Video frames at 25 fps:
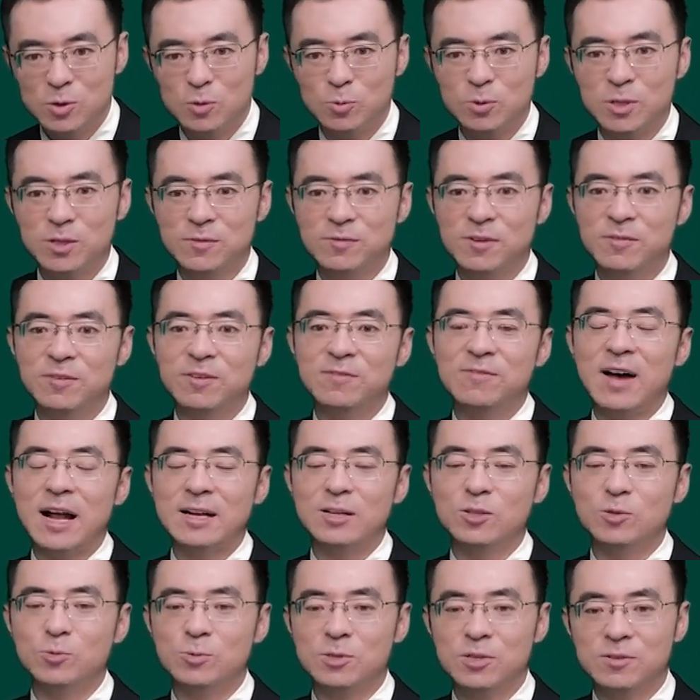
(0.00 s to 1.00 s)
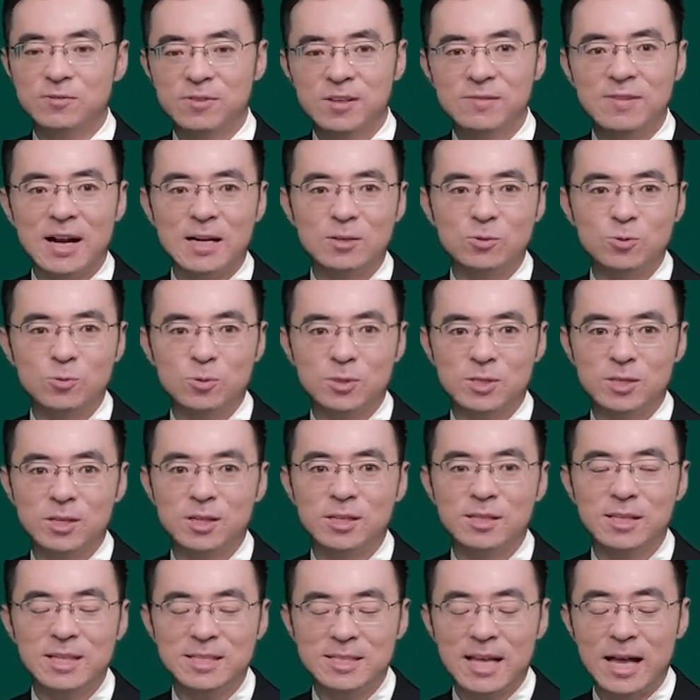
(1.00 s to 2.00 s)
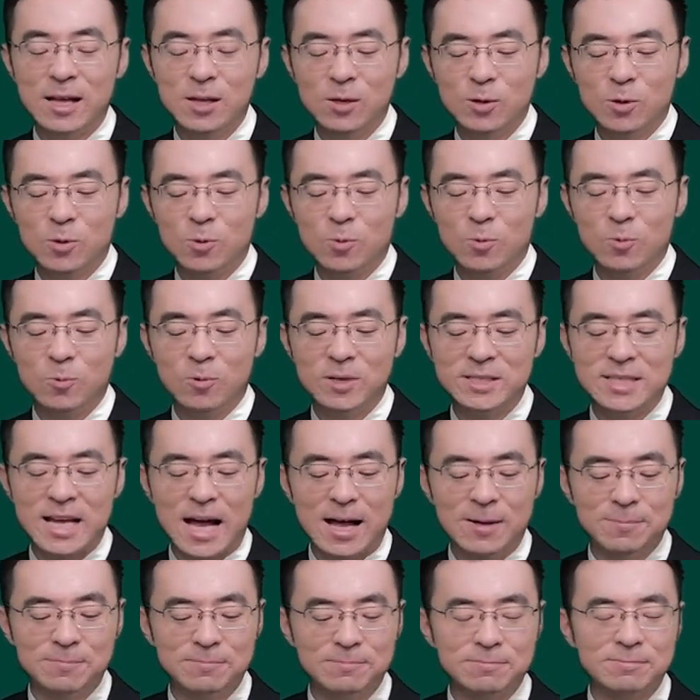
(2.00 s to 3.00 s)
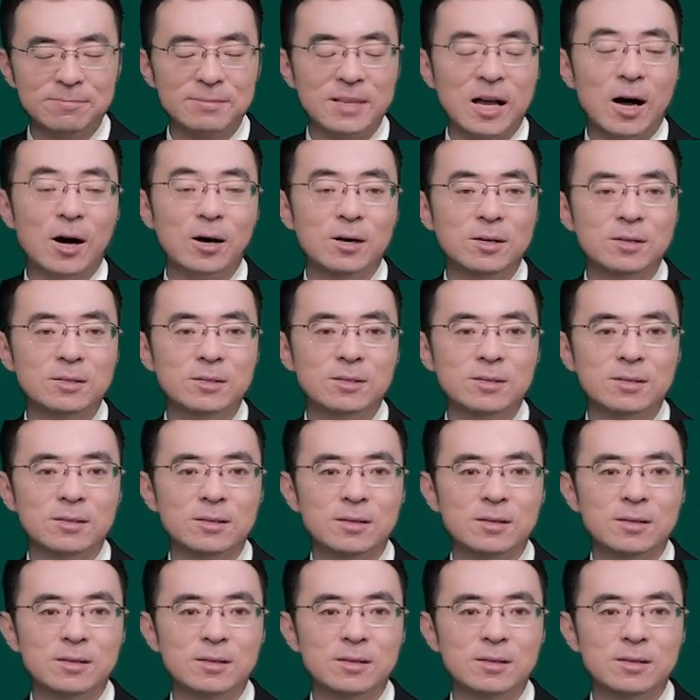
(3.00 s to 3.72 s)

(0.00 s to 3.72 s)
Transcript: 组织分为法人组织、非法人组织。第三，国家。好，